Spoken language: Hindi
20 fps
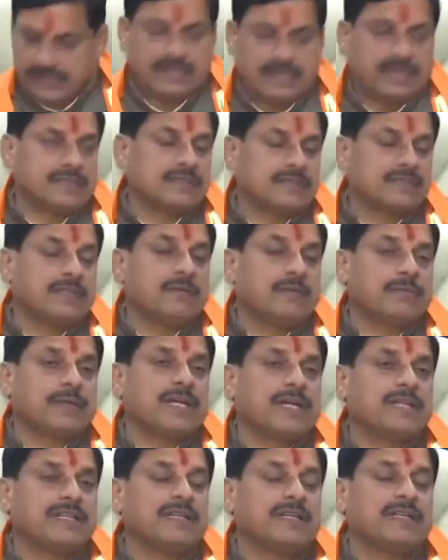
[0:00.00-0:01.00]
एक आदतन
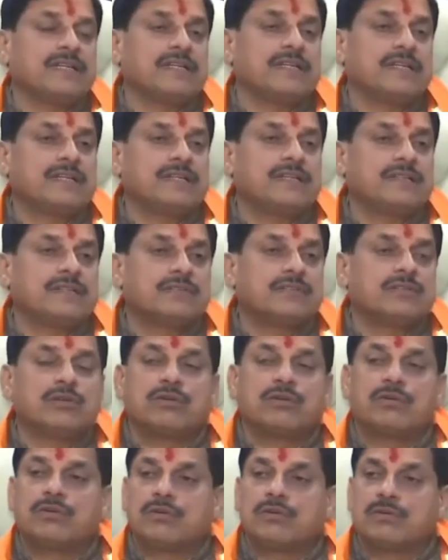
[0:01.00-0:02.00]
अपराधी
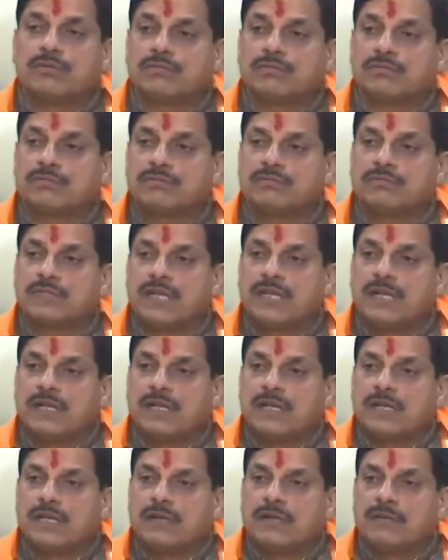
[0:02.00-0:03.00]
जो
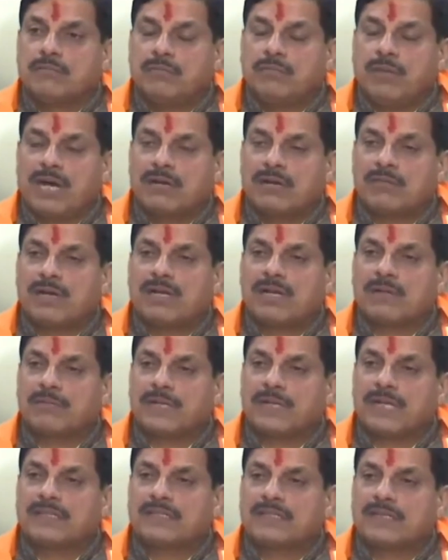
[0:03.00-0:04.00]
बार बार
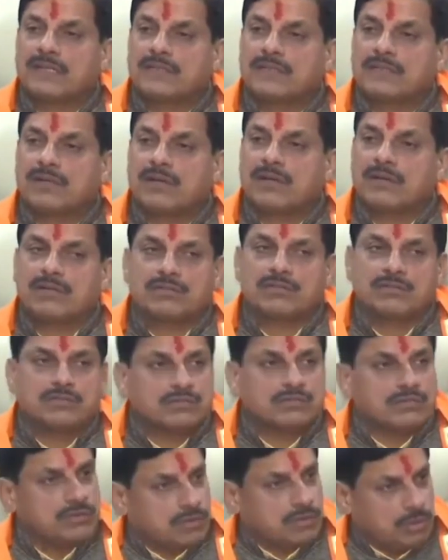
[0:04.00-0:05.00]
अपराध करता और
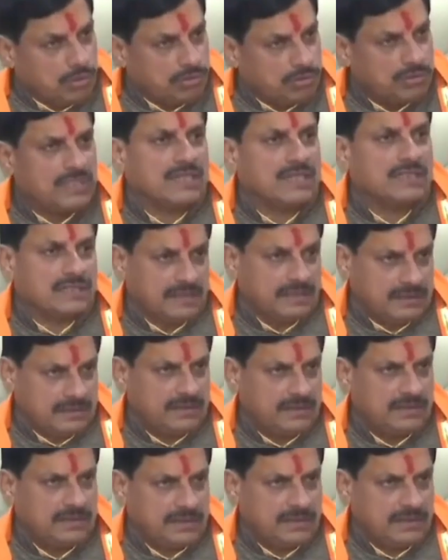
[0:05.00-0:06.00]
छूट जाते
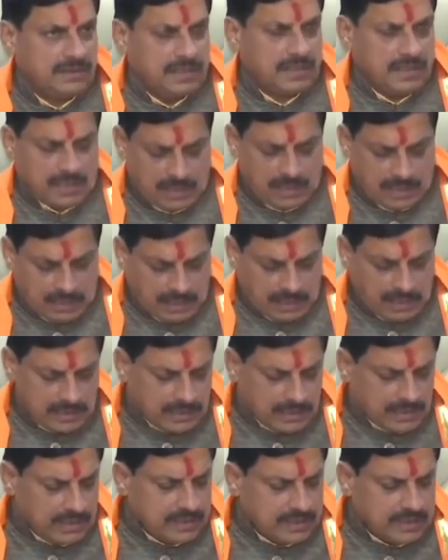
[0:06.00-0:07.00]
हैं
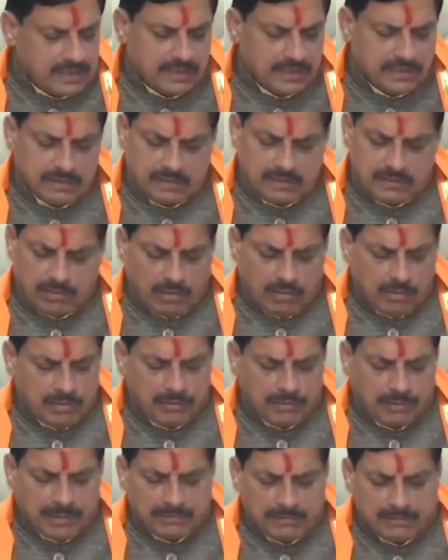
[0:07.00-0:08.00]
इनके लिए होम
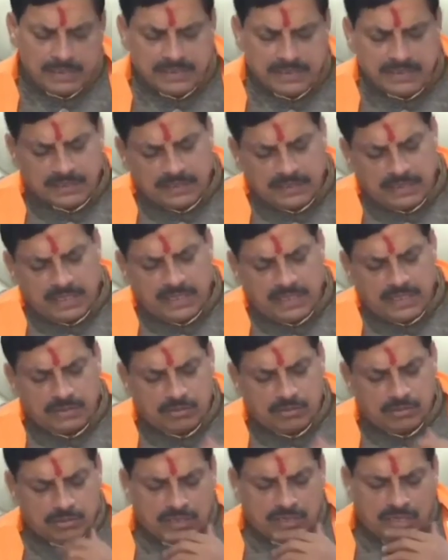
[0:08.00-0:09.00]
डिपार्टमेंट से कहा है
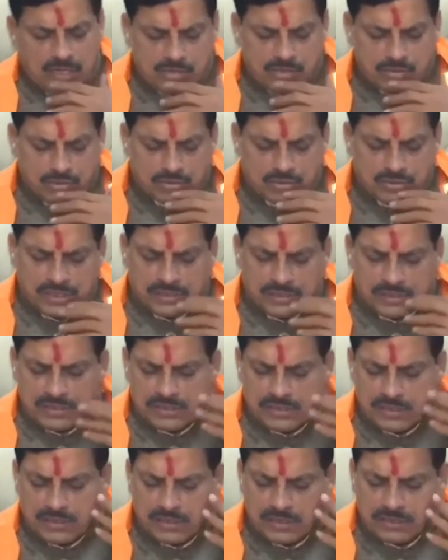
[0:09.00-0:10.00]
तो चार सौ
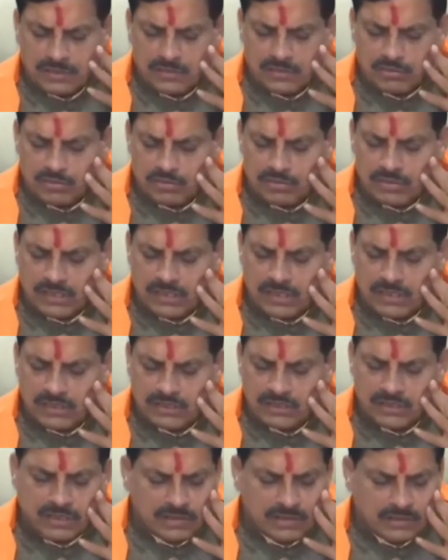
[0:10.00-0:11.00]
सैंतीस अड़तीस
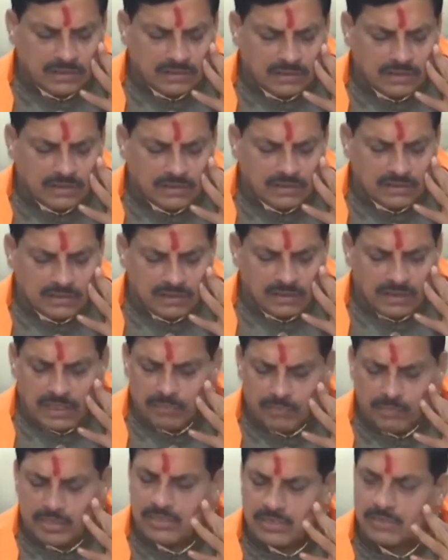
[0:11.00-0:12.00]
उनचालीस के अंतर्गत
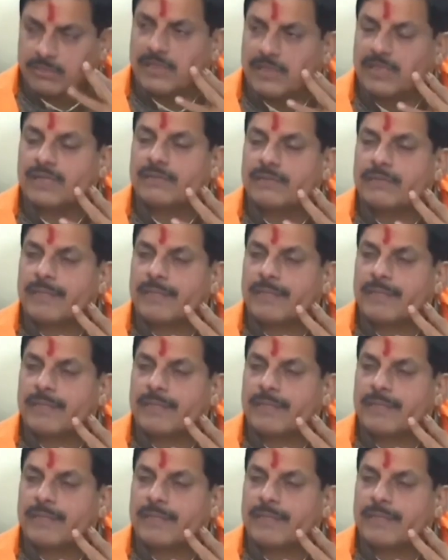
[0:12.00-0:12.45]
सीआरपीसी में